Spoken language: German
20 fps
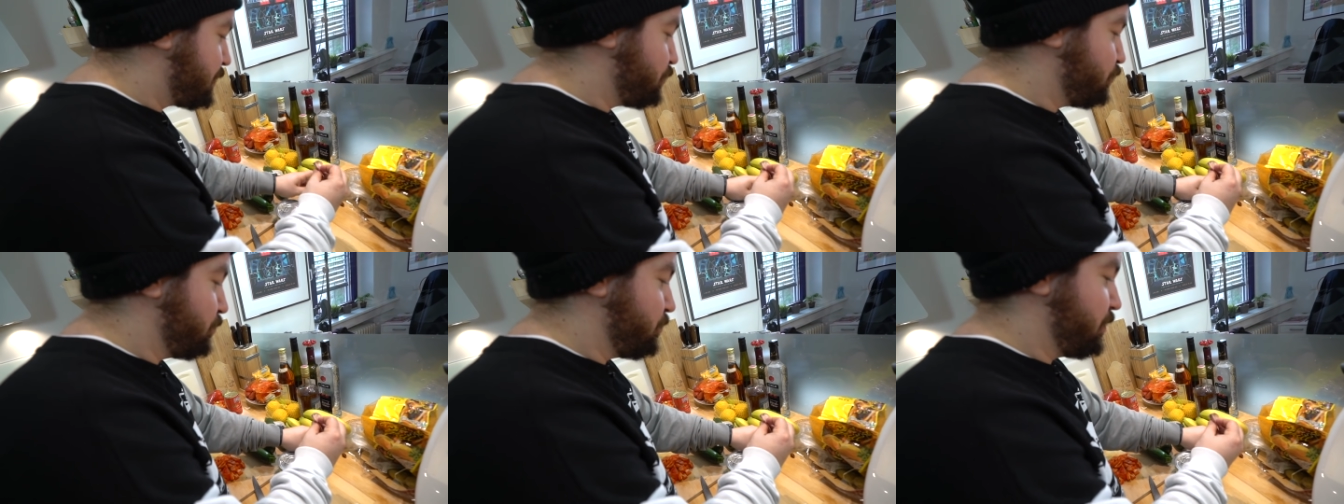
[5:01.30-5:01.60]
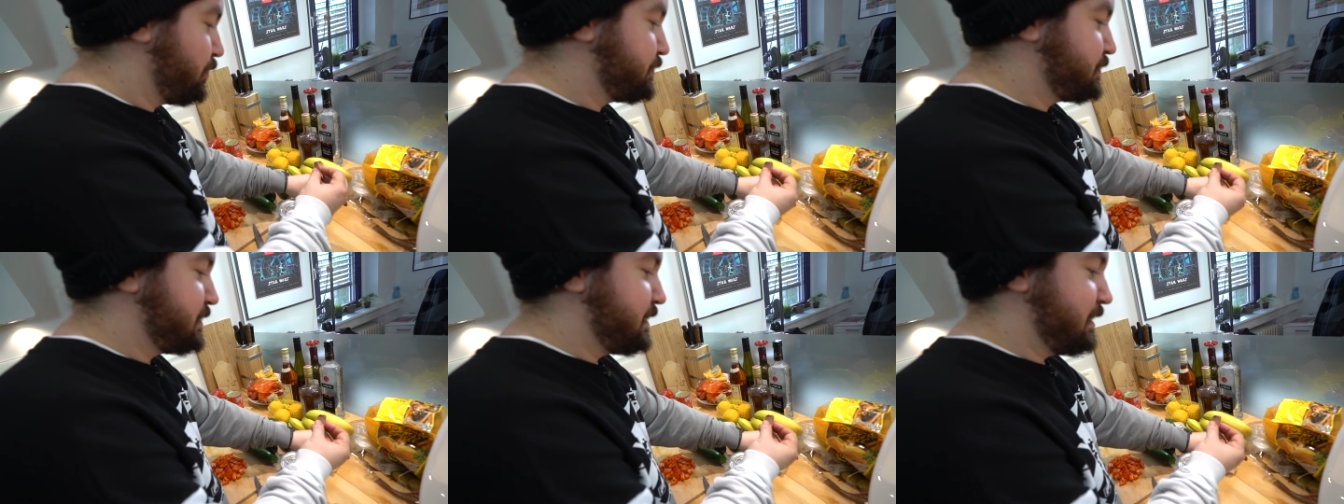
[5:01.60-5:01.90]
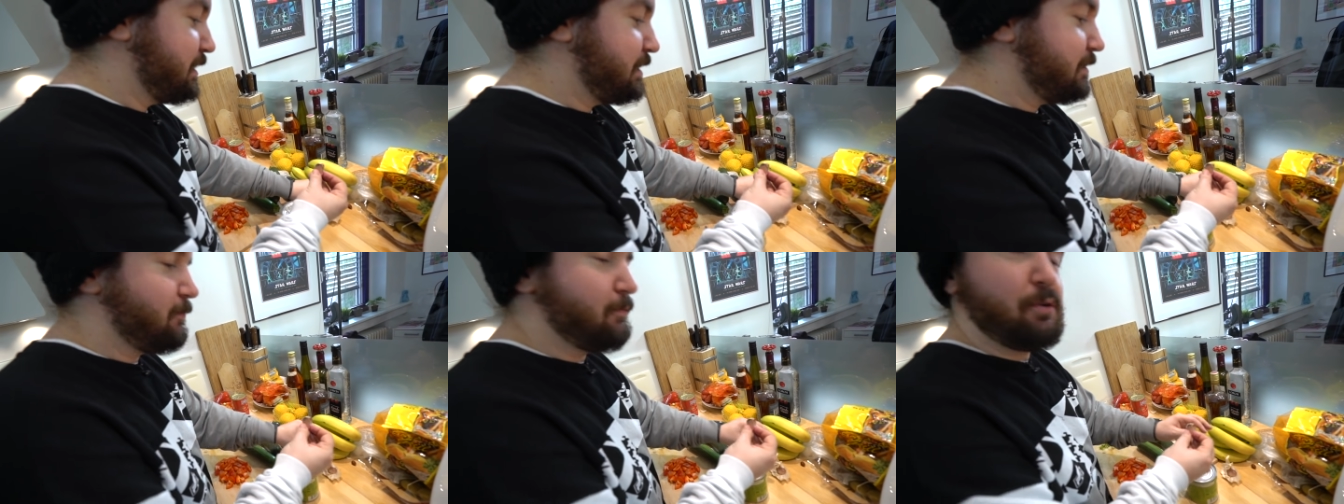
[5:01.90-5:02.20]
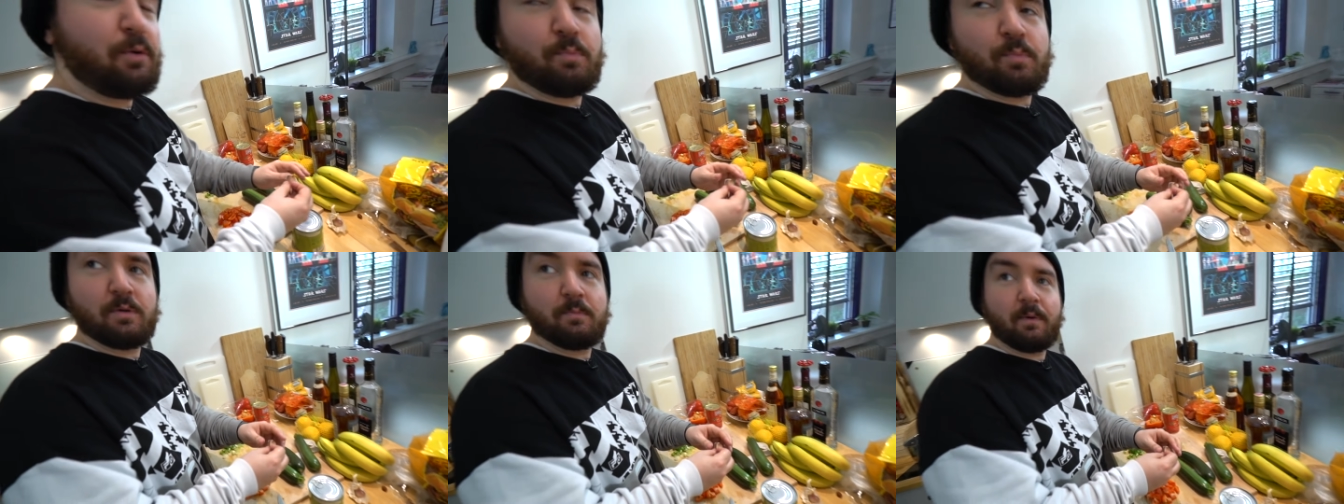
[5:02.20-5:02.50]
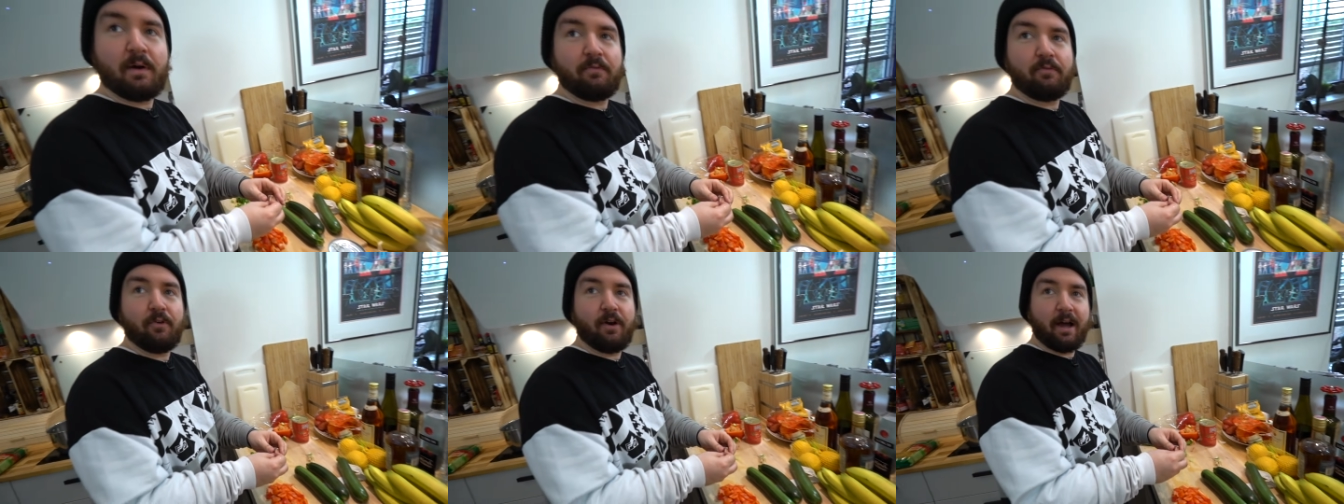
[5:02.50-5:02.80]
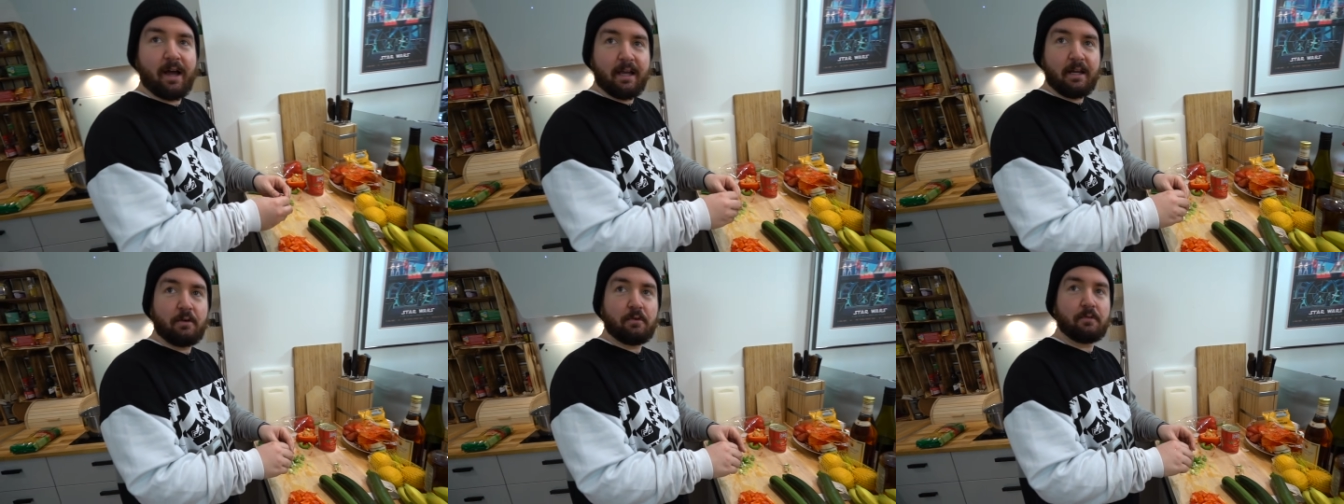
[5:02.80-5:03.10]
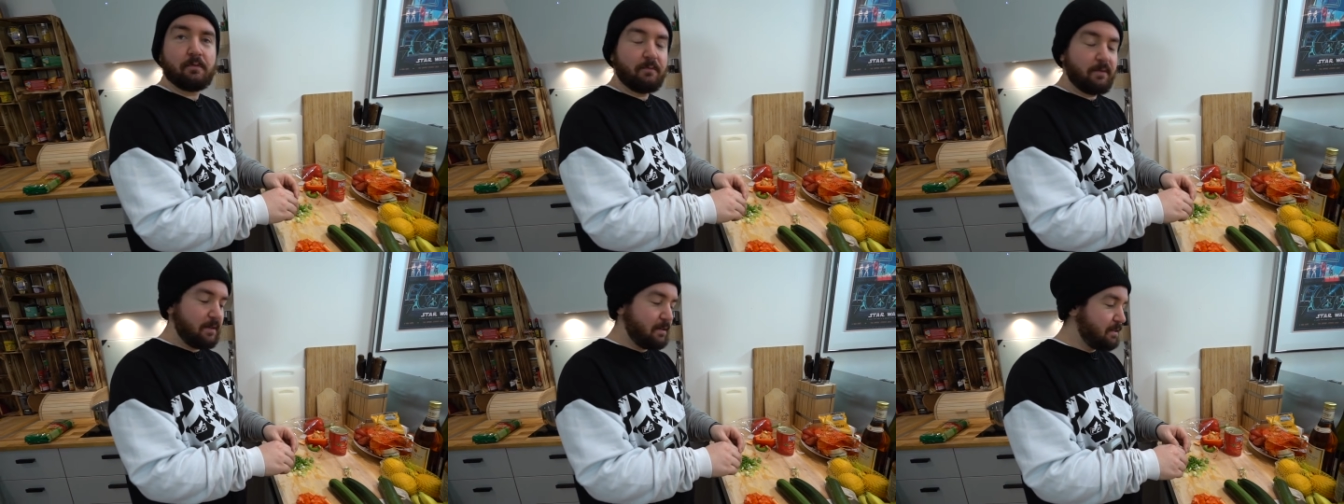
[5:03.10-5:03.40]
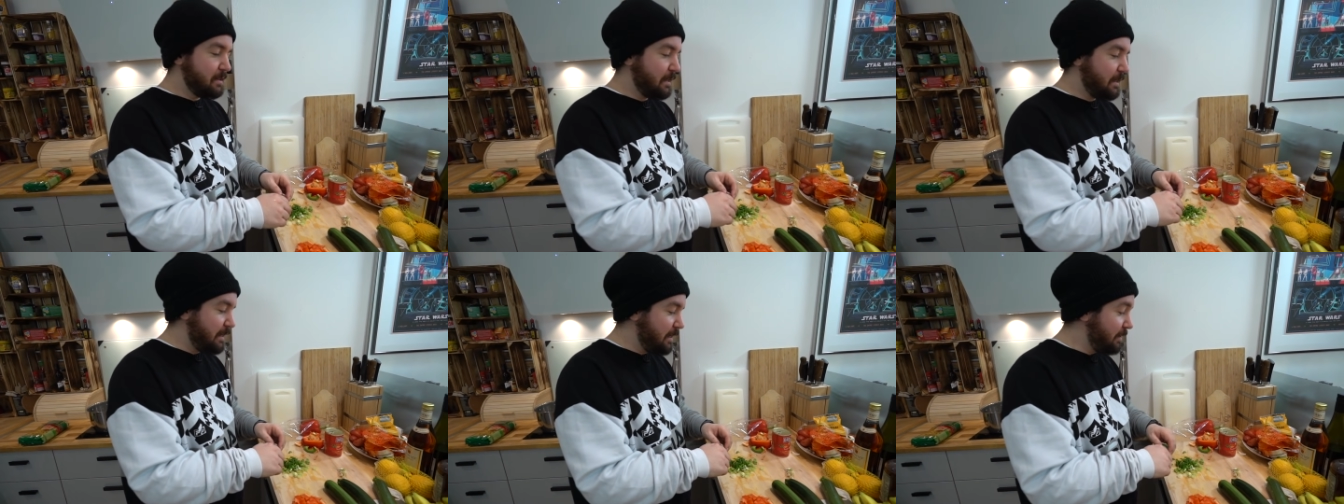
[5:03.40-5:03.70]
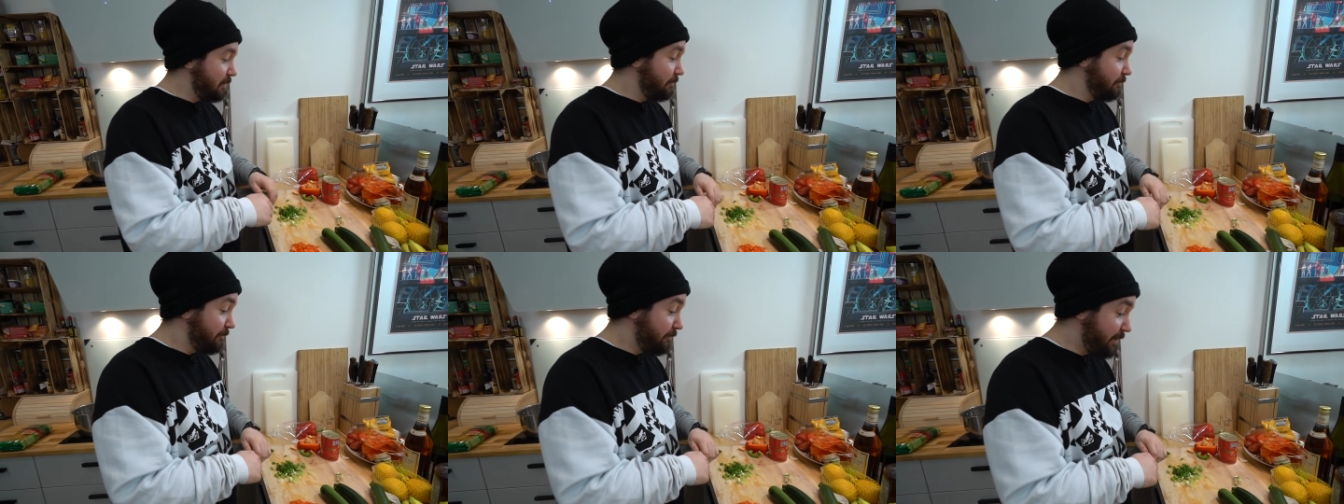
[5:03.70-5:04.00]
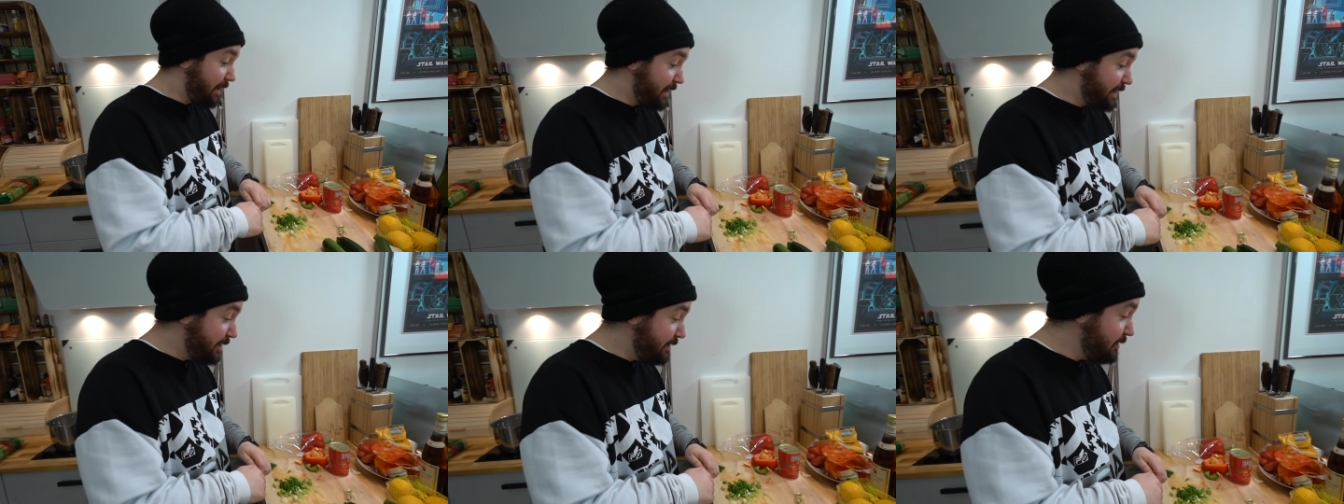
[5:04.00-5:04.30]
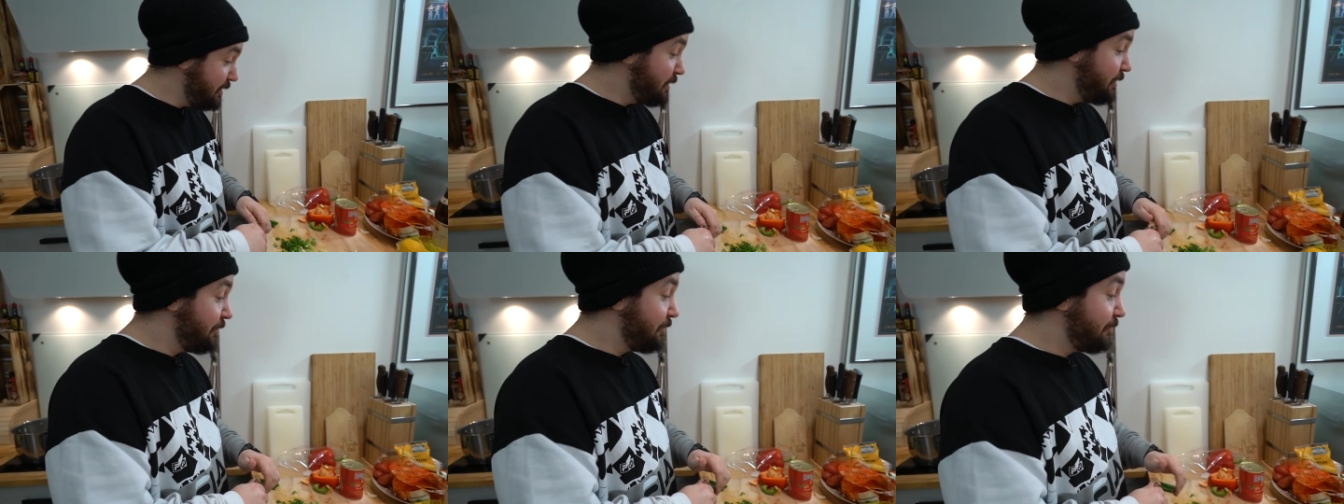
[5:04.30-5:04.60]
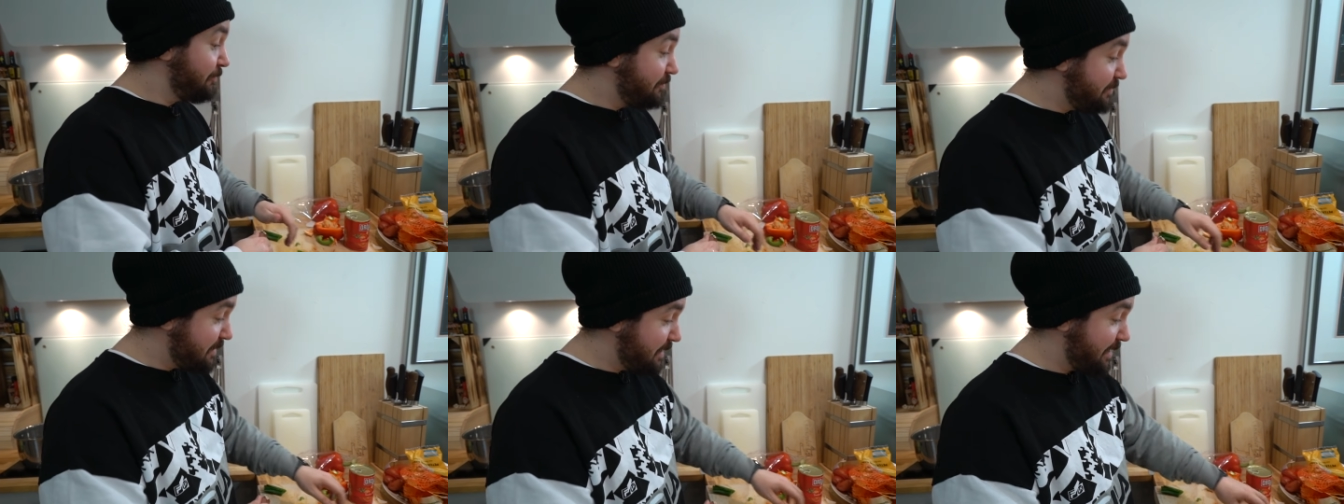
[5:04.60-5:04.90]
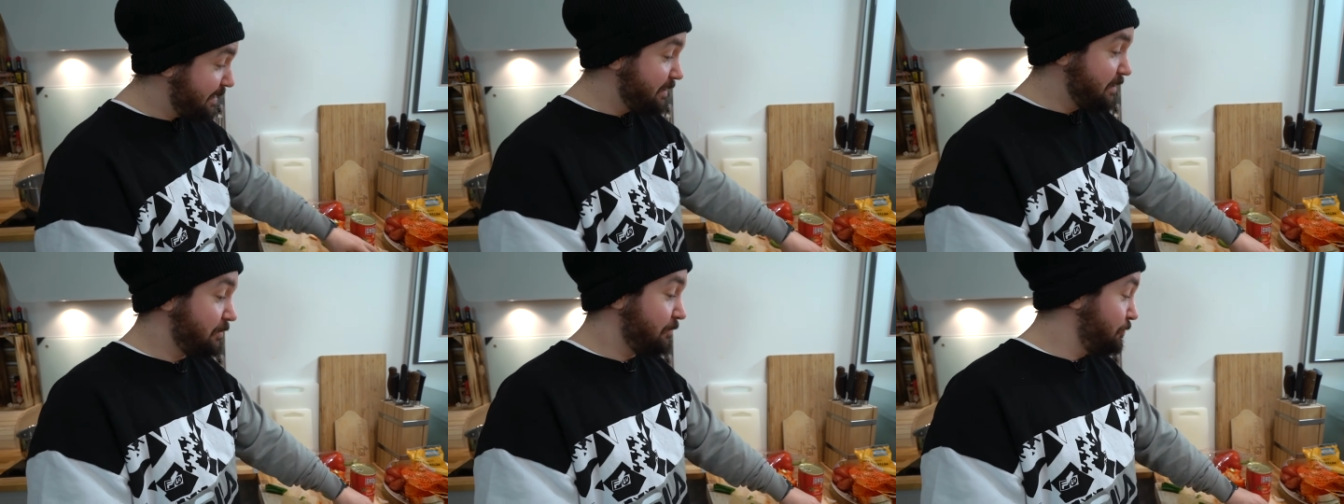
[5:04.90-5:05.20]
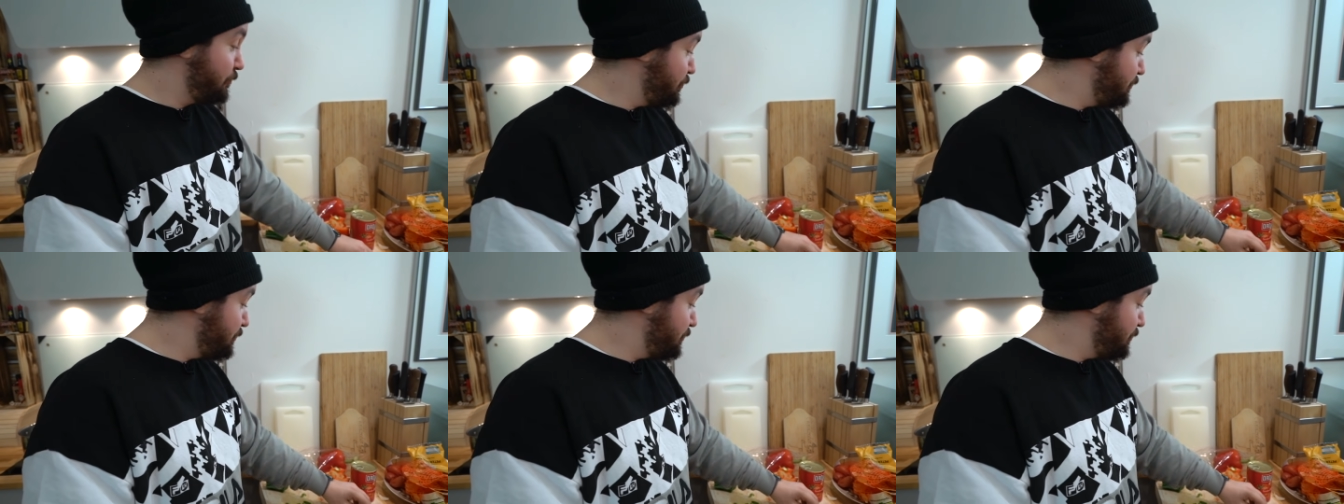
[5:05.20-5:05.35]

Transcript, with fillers: Knoblauchzehen. Ich würde mich mal für eine aus dem Fenster legen, weil vielleicht